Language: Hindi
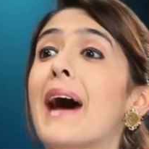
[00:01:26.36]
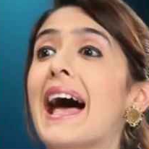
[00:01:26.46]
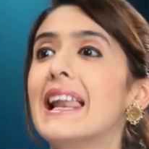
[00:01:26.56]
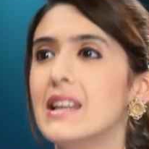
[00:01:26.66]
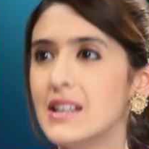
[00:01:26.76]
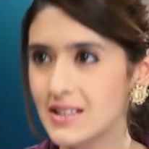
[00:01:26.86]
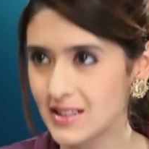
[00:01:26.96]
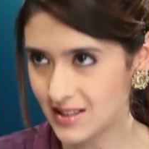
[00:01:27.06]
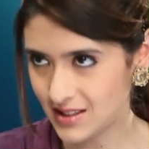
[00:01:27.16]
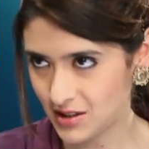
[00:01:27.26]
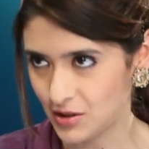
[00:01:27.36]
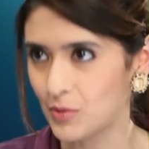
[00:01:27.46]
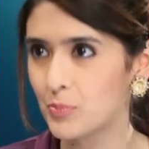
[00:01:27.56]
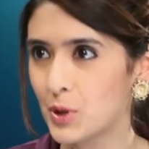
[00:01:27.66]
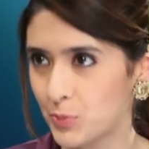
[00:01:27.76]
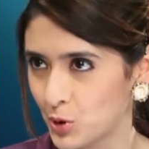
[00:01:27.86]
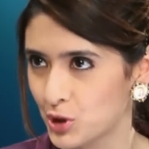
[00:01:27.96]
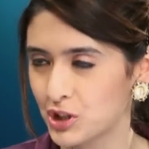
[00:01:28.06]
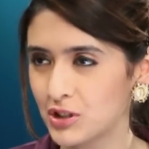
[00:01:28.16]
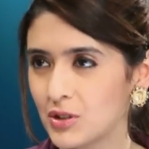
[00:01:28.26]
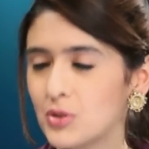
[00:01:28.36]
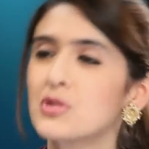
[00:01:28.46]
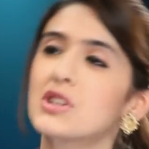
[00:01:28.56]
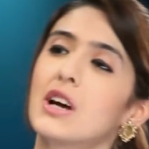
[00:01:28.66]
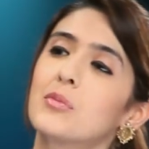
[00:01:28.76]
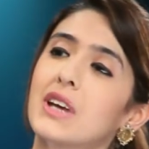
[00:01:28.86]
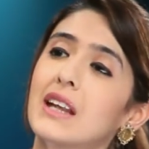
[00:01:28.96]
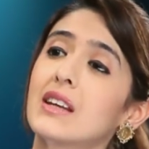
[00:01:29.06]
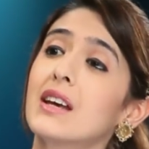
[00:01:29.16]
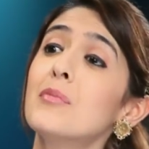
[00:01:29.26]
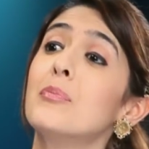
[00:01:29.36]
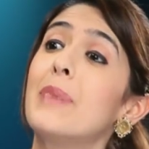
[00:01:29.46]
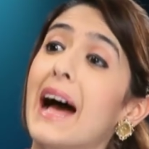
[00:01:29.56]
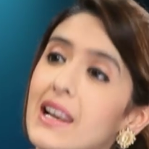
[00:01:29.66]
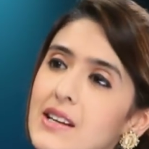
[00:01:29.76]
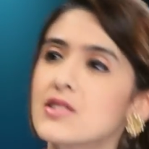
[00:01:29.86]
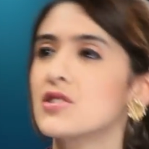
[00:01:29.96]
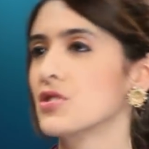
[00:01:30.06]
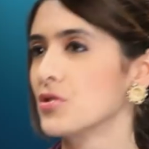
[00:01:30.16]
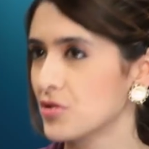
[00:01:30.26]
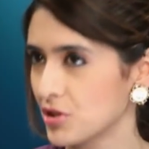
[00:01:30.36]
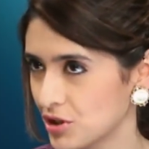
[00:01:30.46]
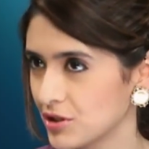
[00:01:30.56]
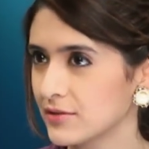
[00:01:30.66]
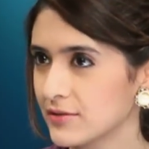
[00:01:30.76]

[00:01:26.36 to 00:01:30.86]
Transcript: बैलेंस्ड प्रोपोर्शन उसे हम कहते हैं बैलेंस्ड न्यूट्रिशन